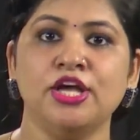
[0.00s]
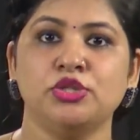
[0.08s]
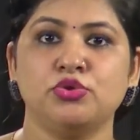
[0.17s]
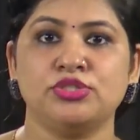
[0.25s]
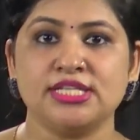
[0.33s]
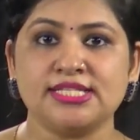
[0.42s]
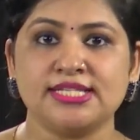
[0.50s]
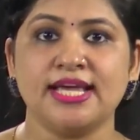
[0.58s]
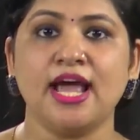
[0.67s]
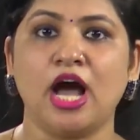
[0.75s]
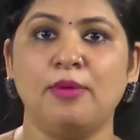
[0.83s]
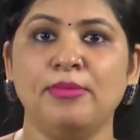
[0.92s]
तो
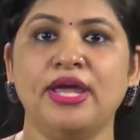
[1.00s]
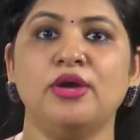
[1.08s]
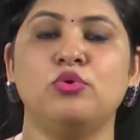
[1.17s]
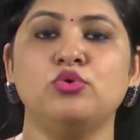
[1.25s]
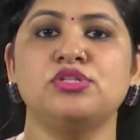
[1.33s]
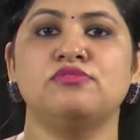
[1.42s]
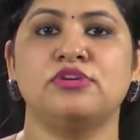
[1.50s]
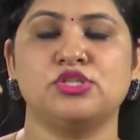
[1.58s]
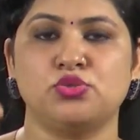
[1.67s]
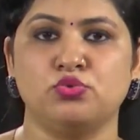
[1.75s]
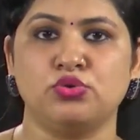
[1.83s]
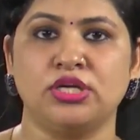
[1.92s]
जिससे हमें उस
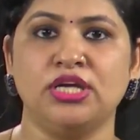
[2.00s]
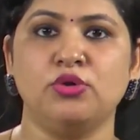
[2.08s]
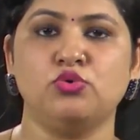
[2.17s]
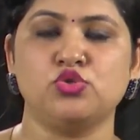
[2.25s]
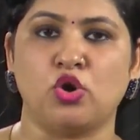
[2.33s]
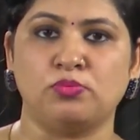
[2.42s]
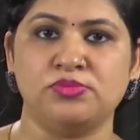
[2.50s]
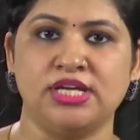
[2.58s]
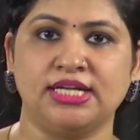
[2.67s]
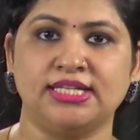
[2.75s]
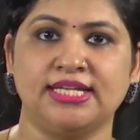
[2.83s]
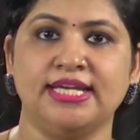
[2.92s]
वस्तु की उस
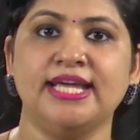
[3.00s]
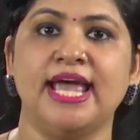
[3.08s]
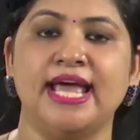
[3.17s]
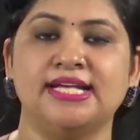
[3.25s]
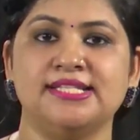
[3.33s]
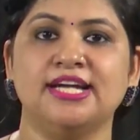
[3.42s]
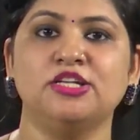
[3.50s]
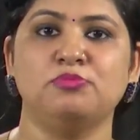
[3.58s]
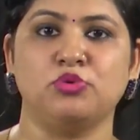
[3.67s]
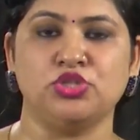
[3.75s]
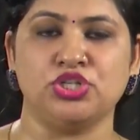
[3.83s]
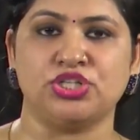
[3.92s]
ऑब्जेक्ट की एग्जैक्ट
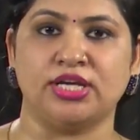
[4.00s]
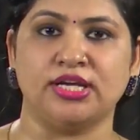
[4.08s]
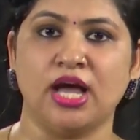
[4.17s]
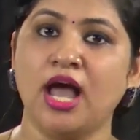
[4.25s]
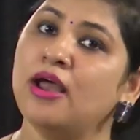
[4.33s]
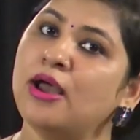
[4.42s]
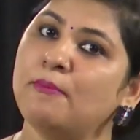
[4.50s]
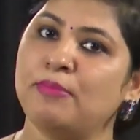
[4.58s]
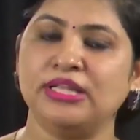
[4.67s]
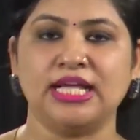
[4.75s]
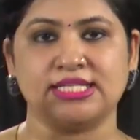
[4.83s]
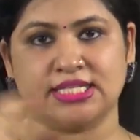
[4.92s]
पोजिशन का
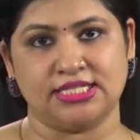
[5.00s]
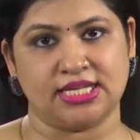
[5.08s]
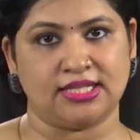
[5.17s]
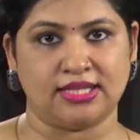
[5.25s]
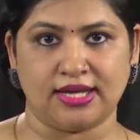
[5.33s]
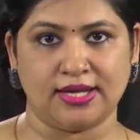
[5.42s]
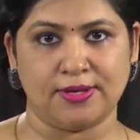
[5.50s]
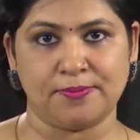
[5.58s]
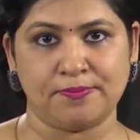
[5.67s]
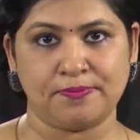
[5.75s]
पता चल जाता है